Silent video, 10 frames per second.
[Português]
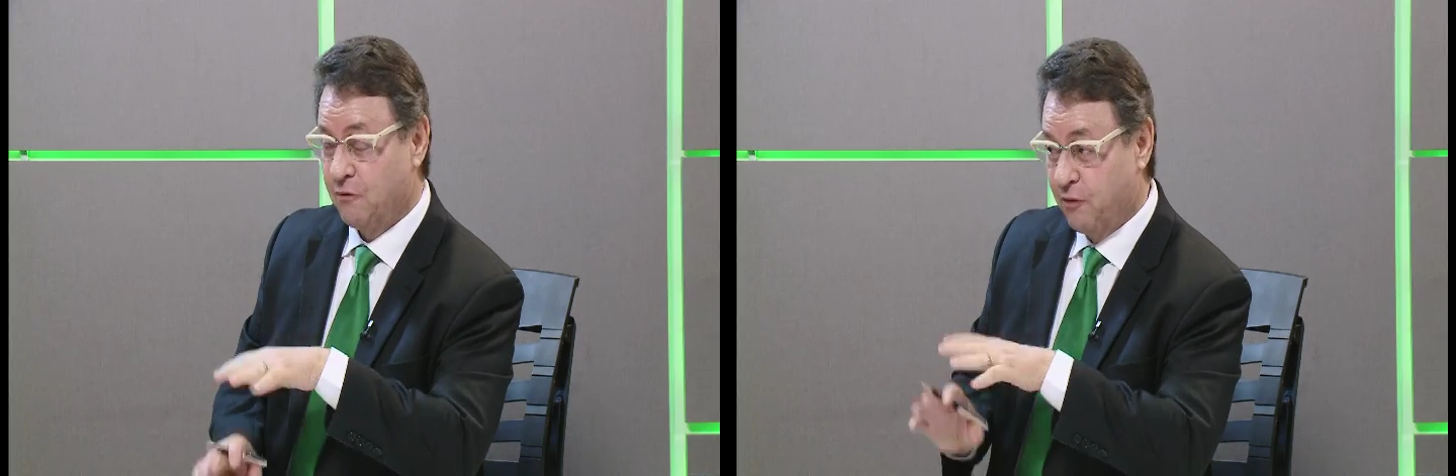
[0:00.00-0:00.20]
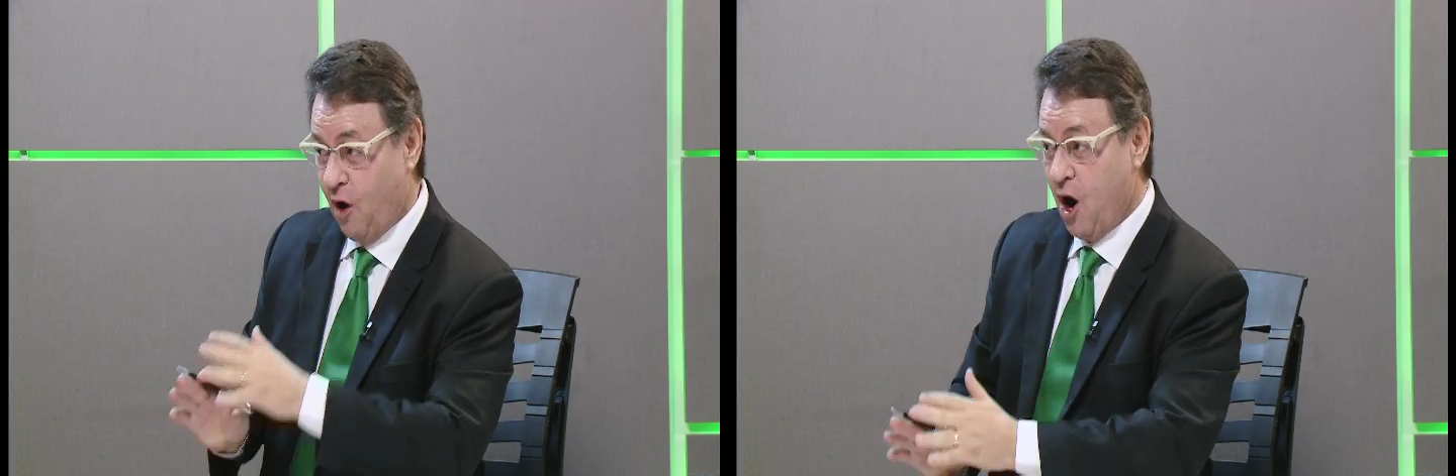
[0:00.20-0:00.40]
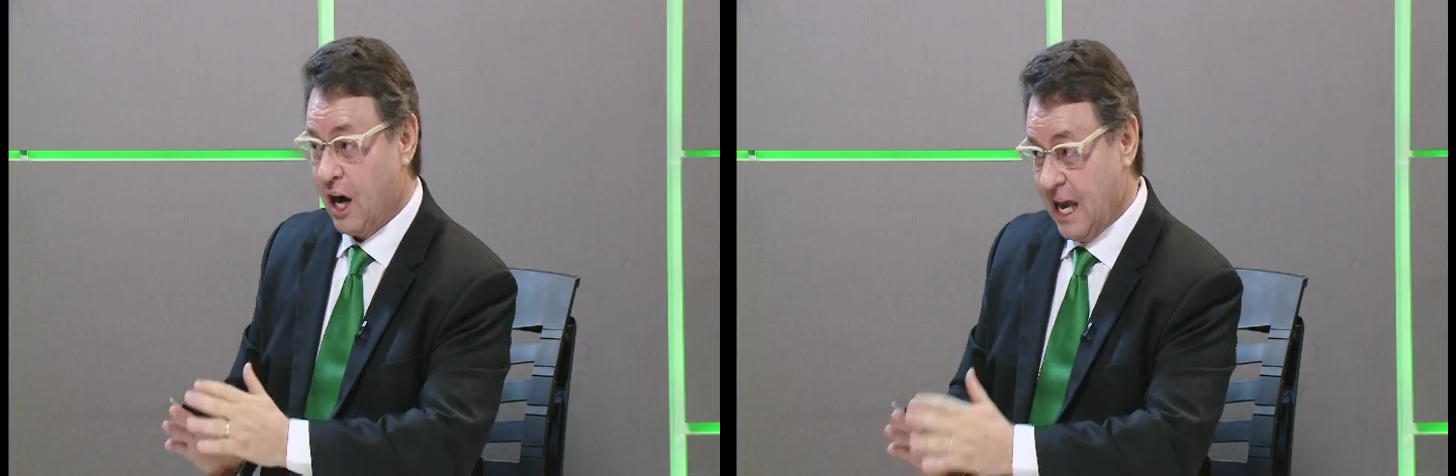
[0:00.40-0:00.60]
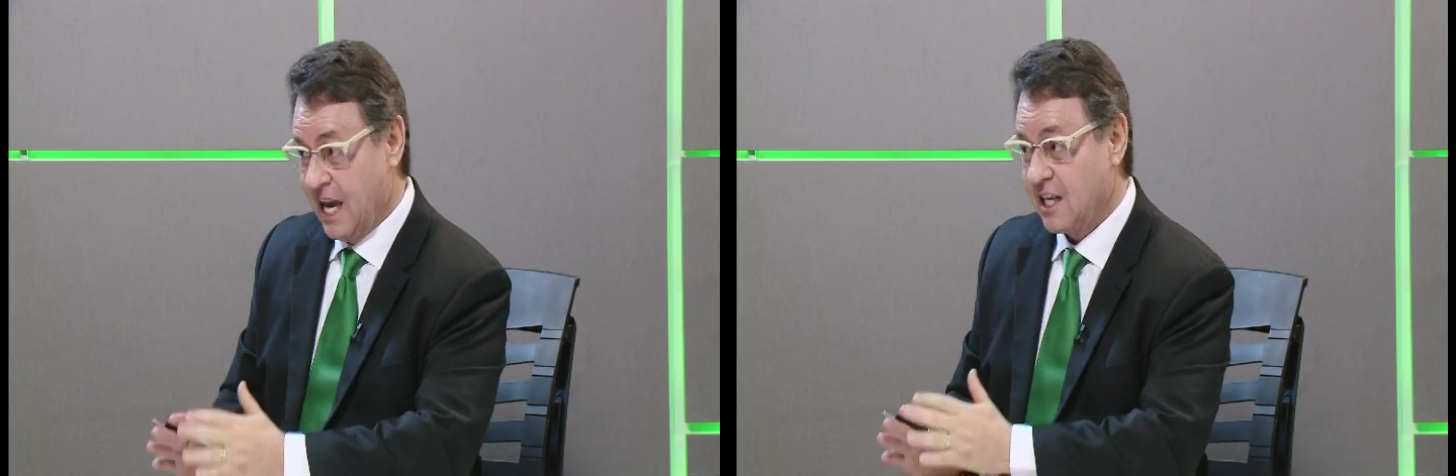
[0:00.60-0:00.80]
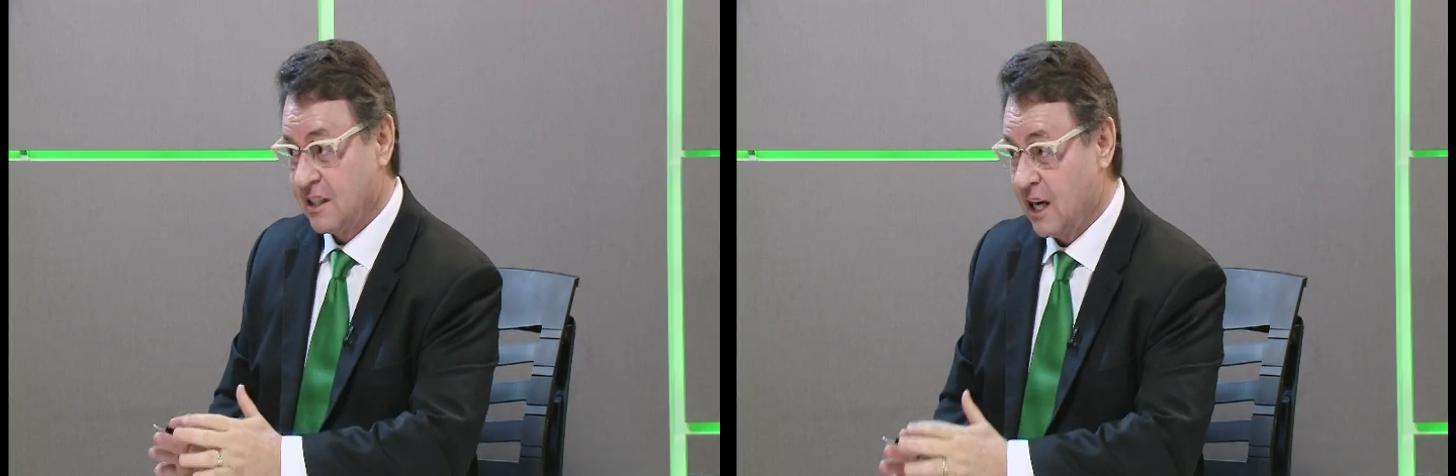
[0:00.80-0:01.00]
Fora
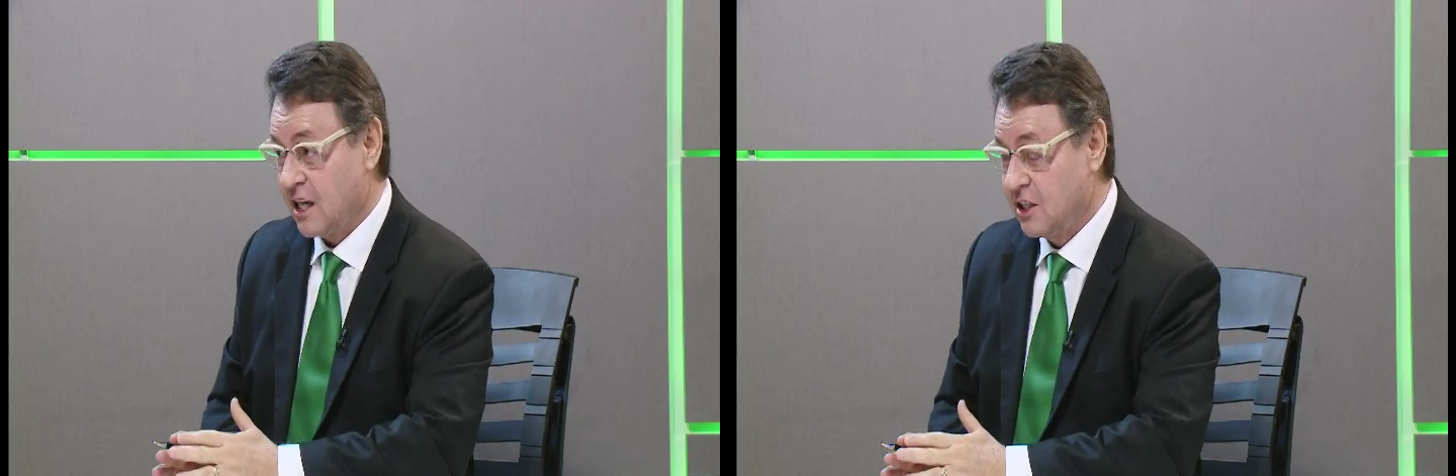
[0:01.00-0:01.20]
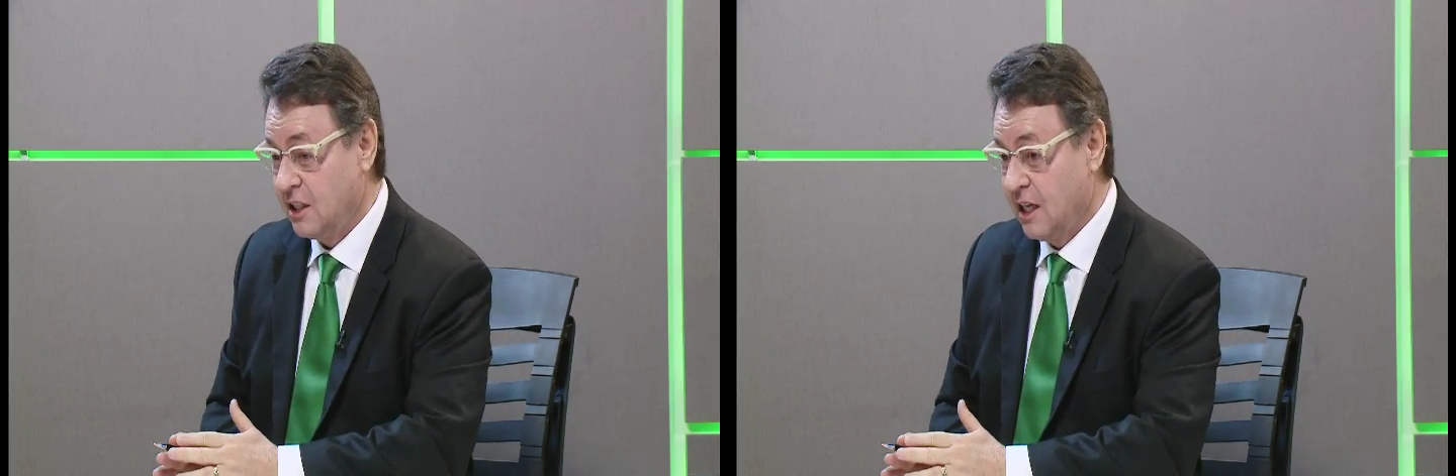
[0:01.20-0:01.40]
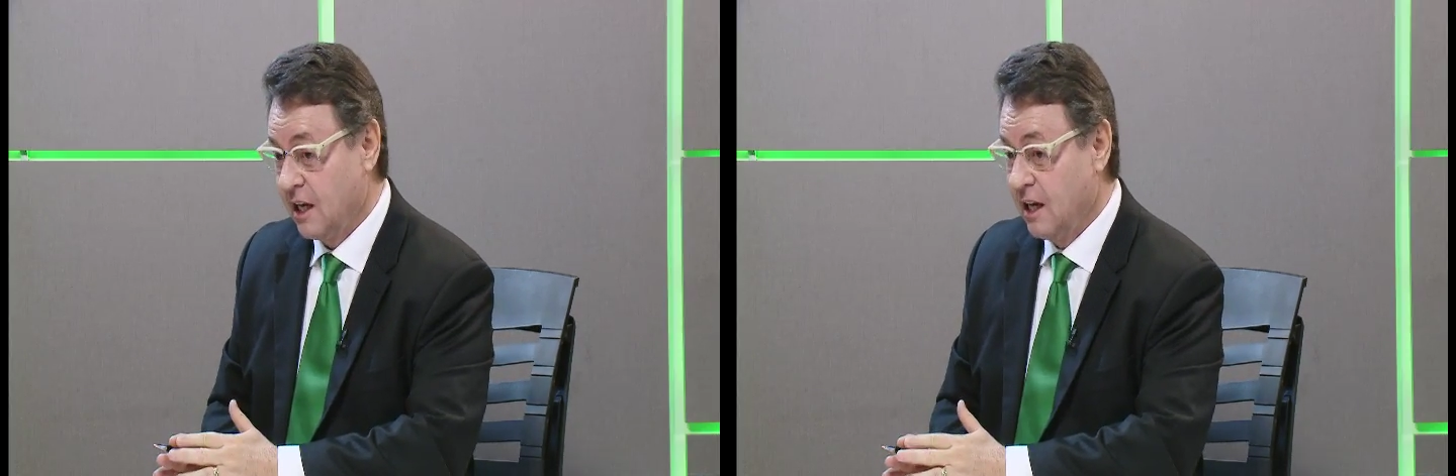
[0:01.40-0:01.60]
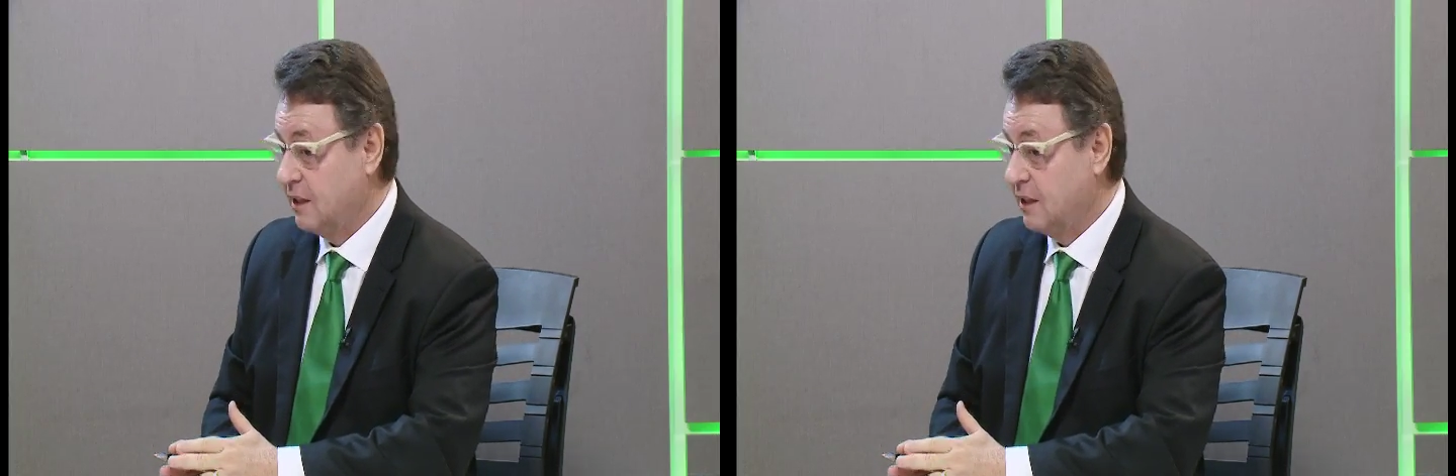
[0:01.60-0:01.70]
esta latinha,